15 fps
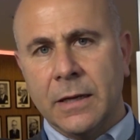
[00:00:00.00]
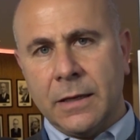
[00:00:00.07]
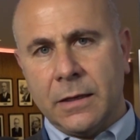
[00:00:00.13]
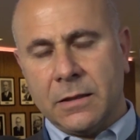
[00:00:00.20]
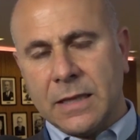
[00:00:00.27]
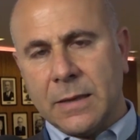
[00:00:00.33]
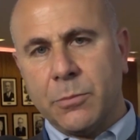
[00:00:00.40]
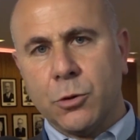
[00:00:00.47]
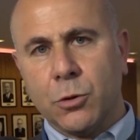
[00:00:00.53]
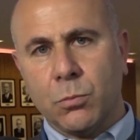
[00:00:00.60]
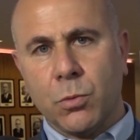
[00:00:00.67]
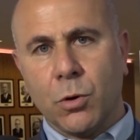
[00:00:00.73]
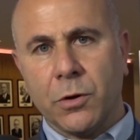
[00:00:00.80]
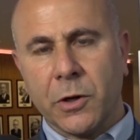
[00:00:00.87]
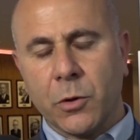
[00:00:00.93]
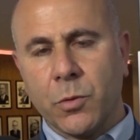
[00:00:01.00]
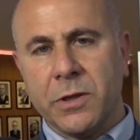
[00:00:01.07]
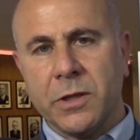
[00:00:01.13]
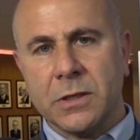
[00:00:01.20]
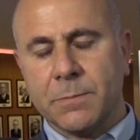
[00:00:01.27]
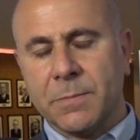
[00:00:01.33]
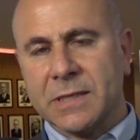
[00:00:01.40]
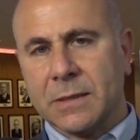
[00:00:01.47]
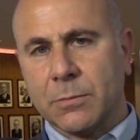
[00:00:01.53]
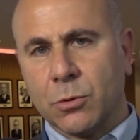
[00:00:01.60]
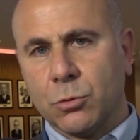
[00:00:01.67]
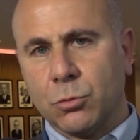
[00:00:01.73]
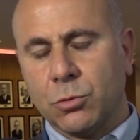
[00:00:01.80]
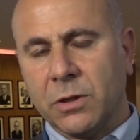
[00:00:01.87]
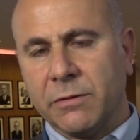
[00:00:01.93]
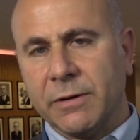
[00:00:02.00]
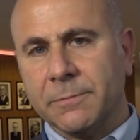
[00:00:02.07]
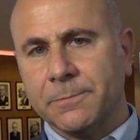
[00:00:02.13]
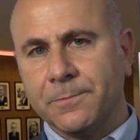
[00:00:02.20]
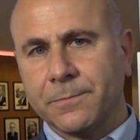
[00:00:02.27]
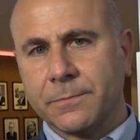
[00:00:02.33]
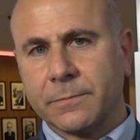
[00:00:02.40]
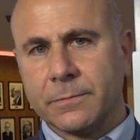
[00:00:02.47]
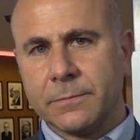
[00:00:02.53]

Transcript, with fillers: in debito buono e quindi in spesa produttiva.